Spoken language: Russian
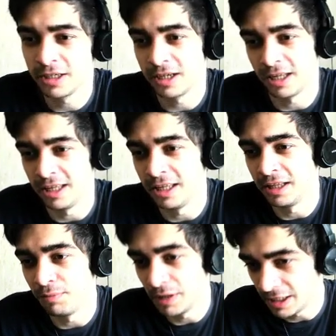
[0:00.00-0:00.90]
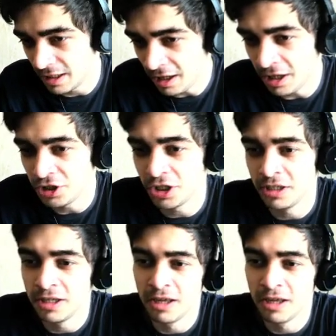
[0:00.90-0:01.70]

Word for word: какие-то персонажи.